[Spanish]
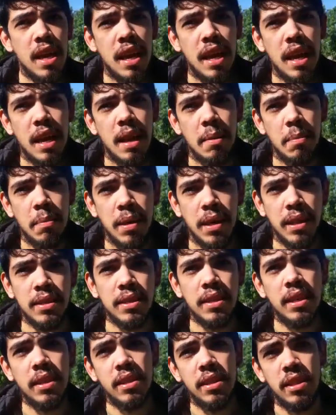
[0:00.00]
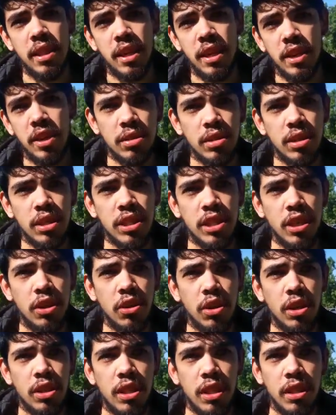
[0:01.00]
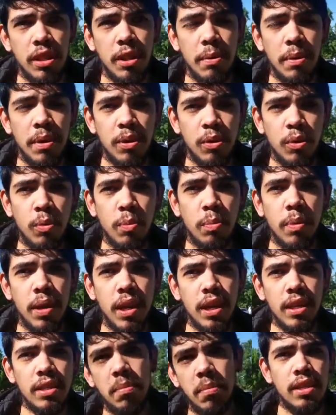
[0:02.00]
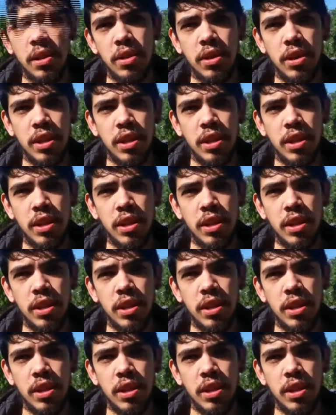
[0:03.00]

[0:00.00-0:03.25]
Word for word: No serían solo tres meses, tres meses sino vendría